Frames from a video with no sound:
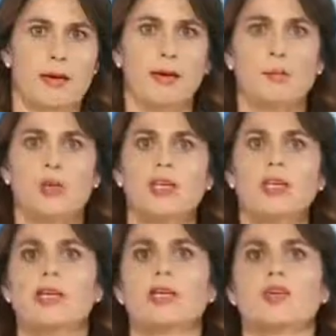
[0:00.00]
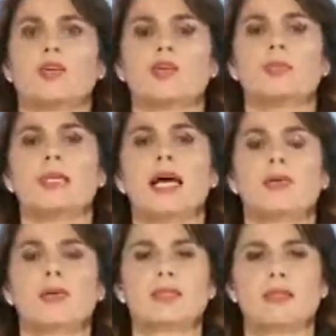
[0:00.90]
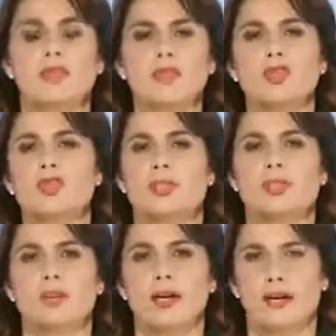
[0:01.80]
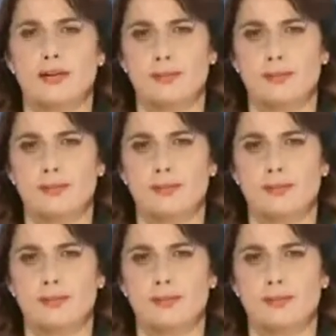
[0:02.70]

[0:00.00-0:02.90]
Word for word: Al Policlinico di Milano un intervento eccezionale.